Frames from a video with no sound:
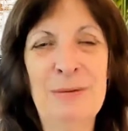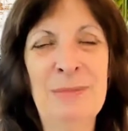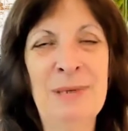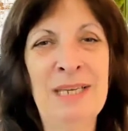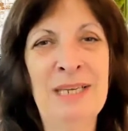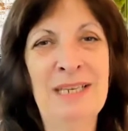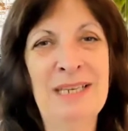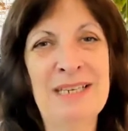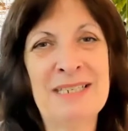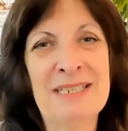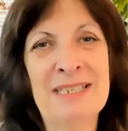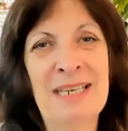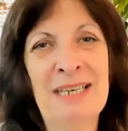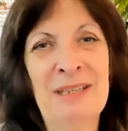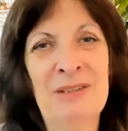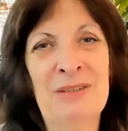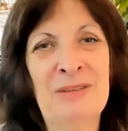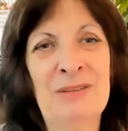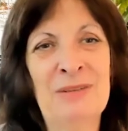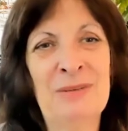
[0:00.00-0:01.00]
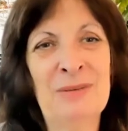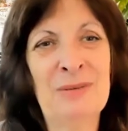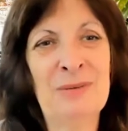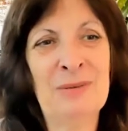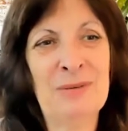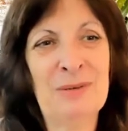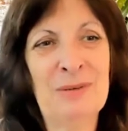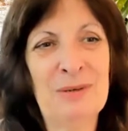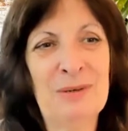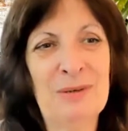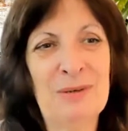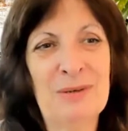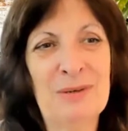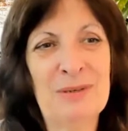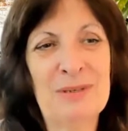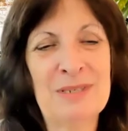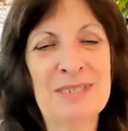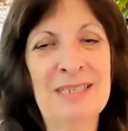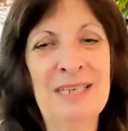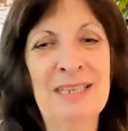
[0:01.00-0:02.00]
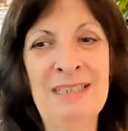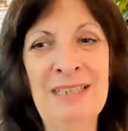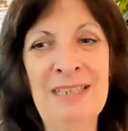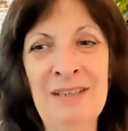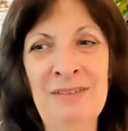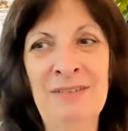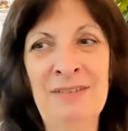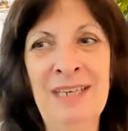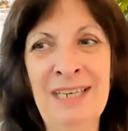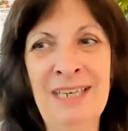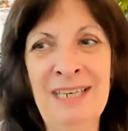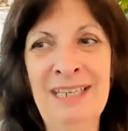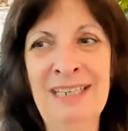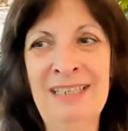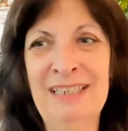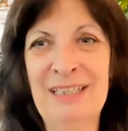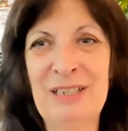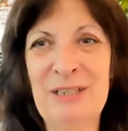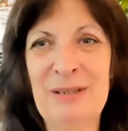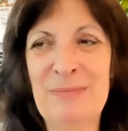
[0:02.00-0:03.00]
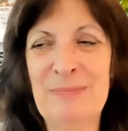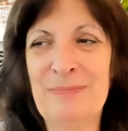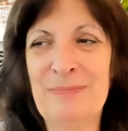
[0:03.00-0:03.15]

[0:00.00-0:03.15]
Mais cette, euh, cet éveil